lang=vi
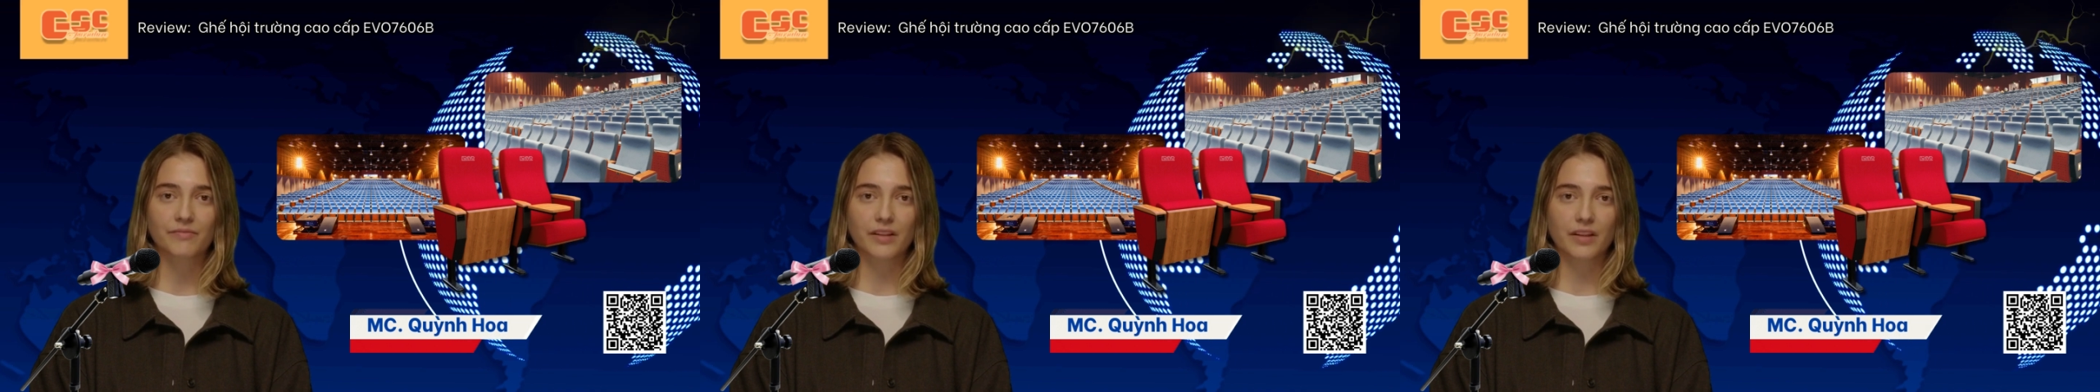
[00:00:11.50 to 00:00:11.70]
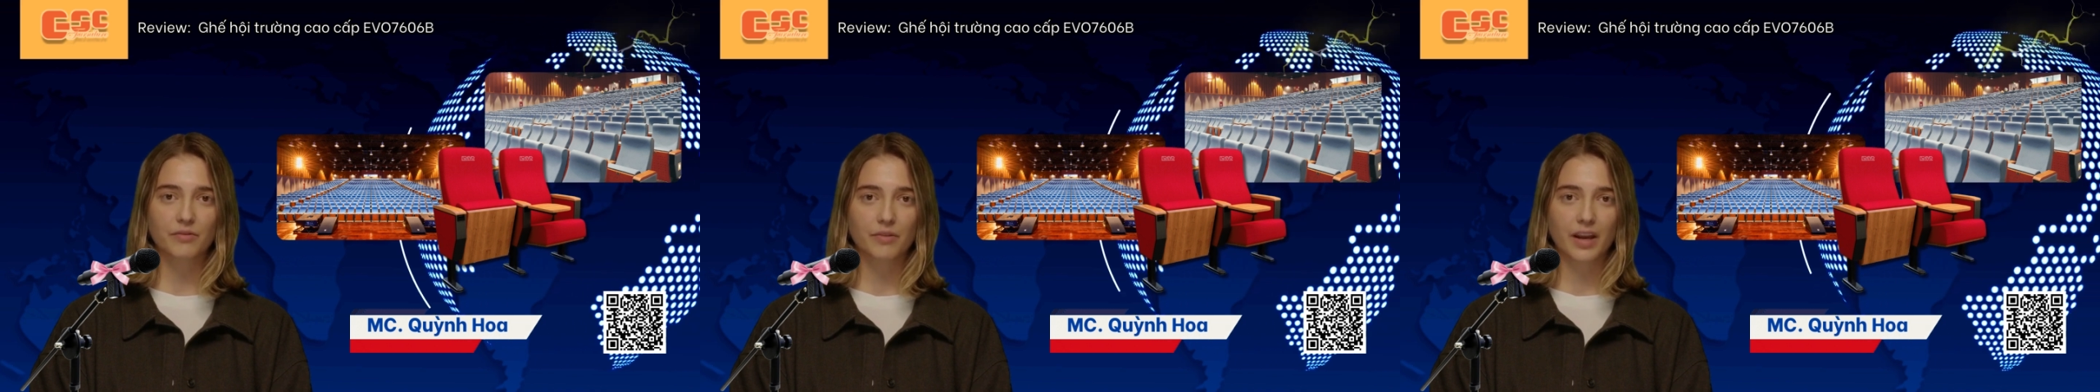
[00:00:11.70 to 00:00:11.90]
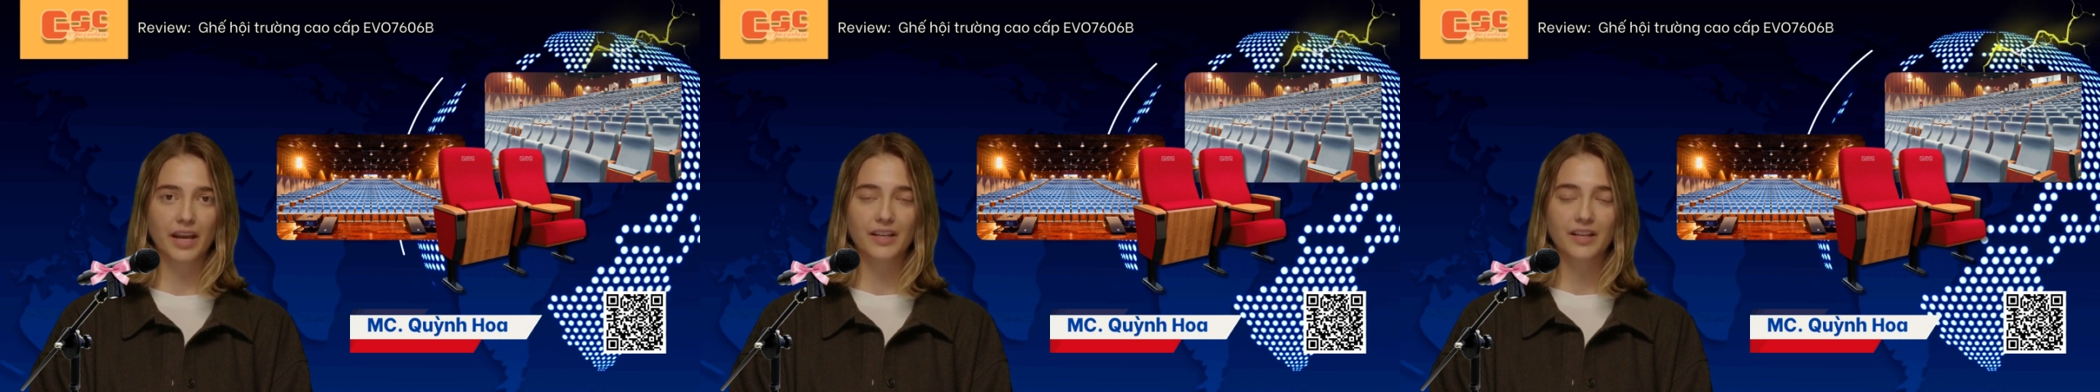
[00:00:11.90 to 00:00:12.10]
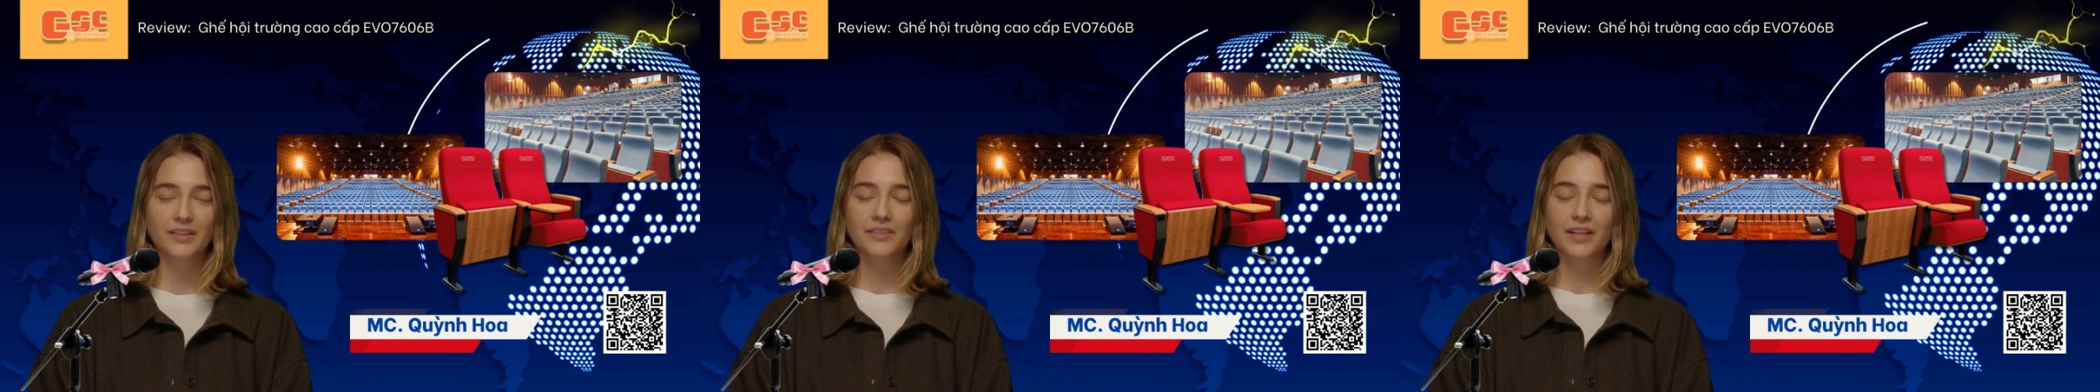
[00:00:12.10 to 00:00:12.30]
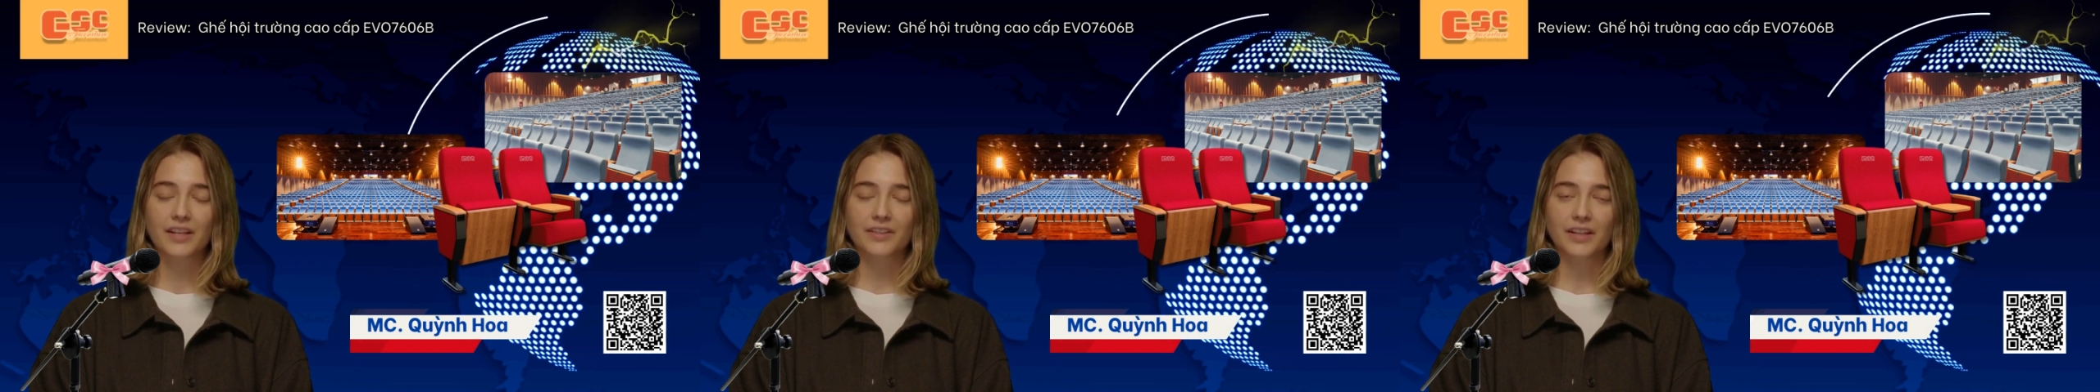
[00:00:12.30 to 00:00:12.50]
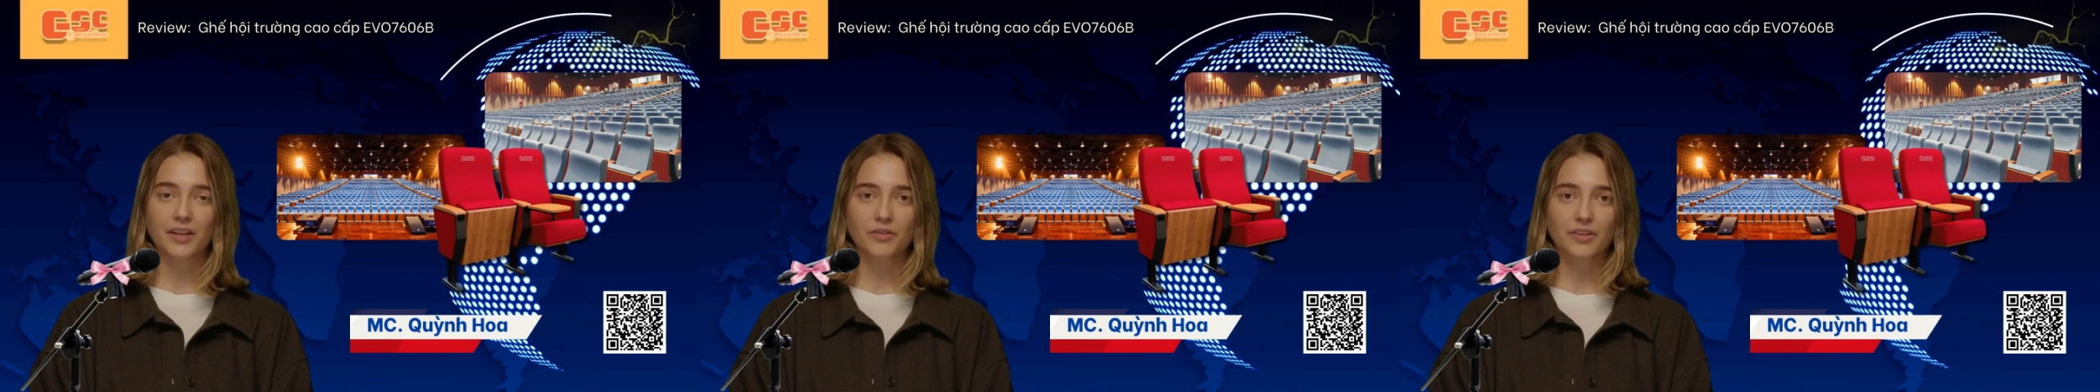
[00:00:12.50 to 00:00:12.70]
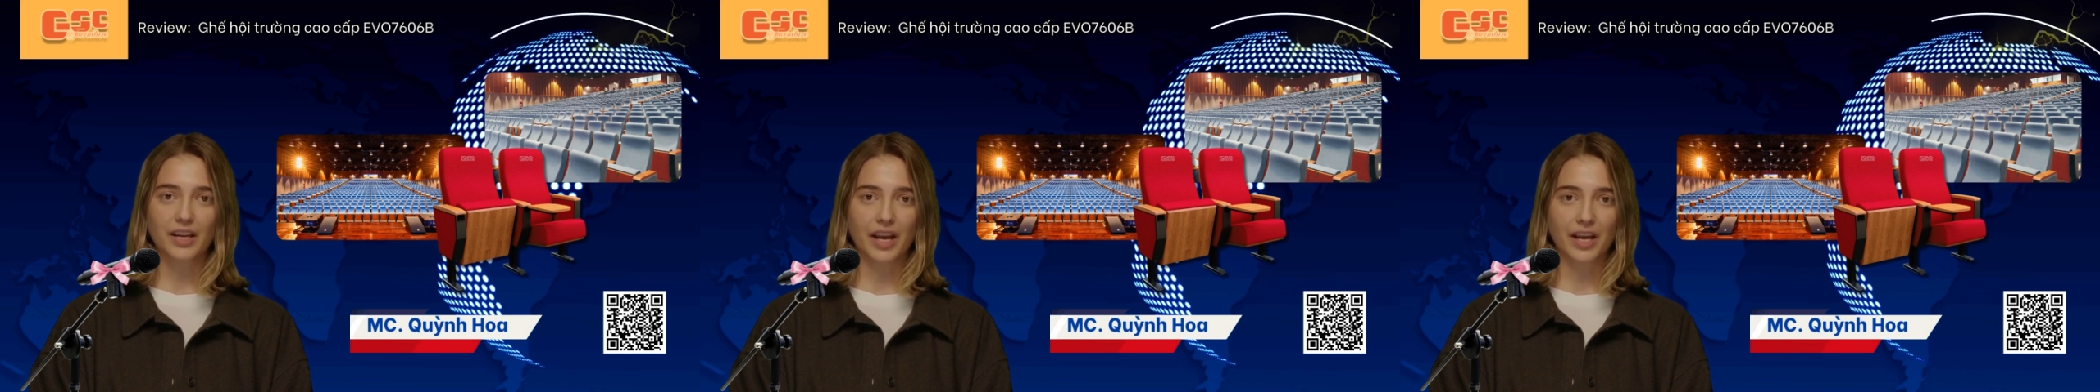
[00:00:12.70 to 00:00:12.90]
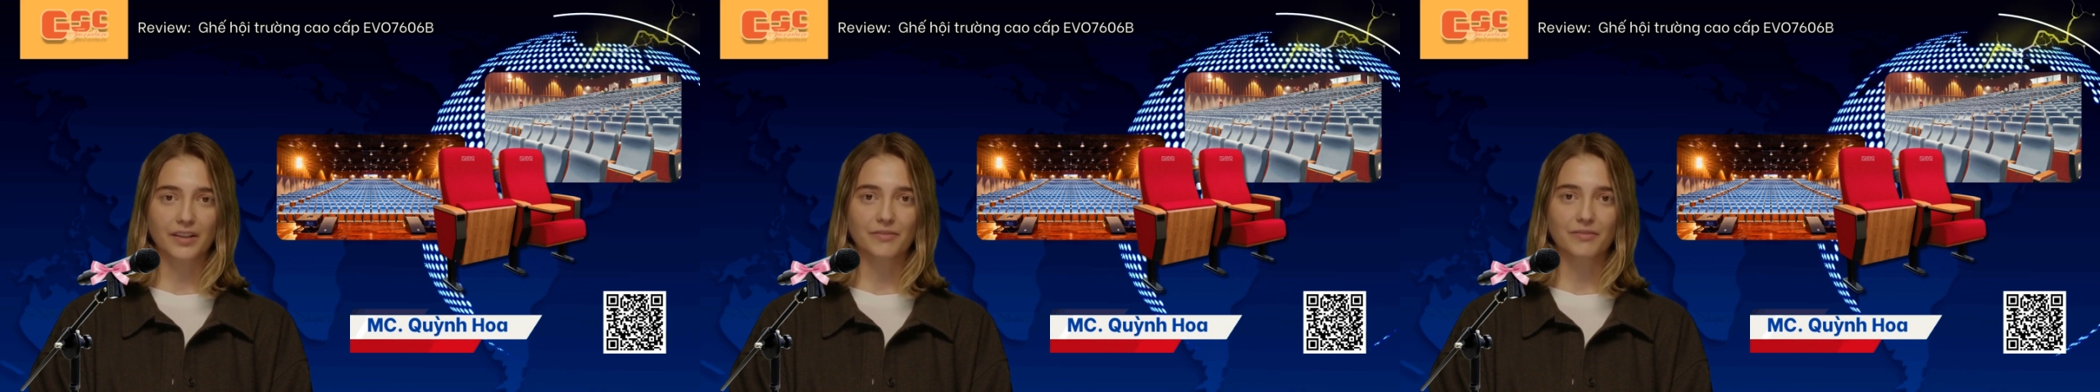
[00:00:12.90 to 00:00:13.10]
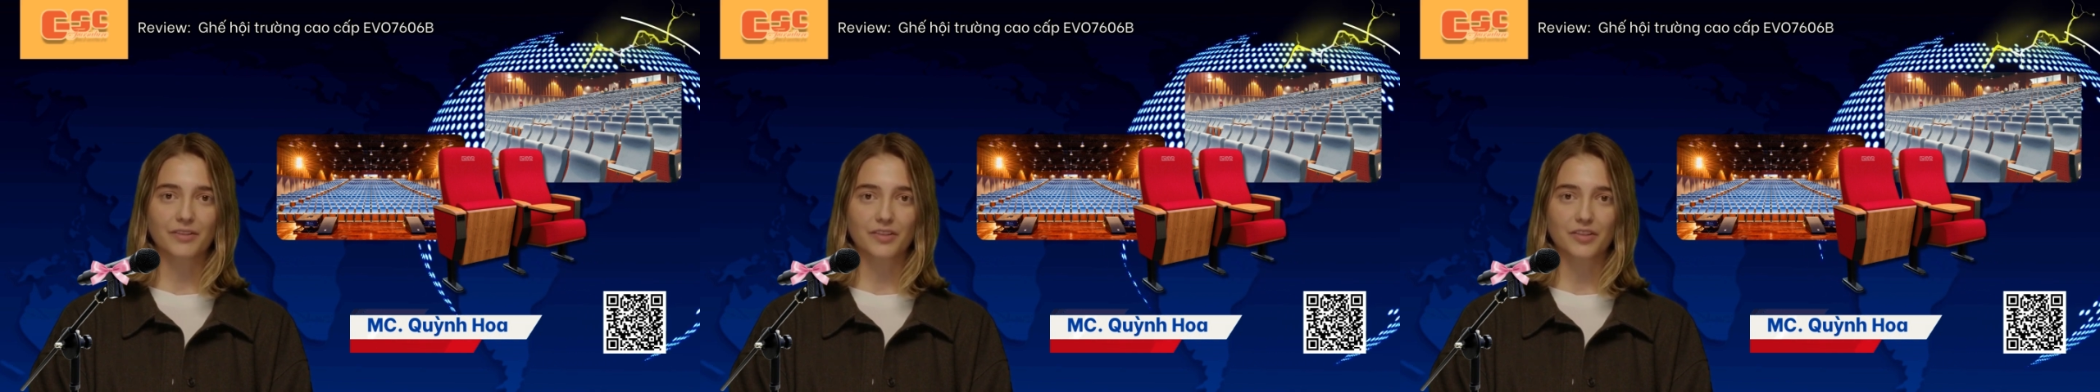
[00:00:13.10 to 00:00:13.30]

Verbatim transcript: Từ ngoại hình đến kiểu dáng,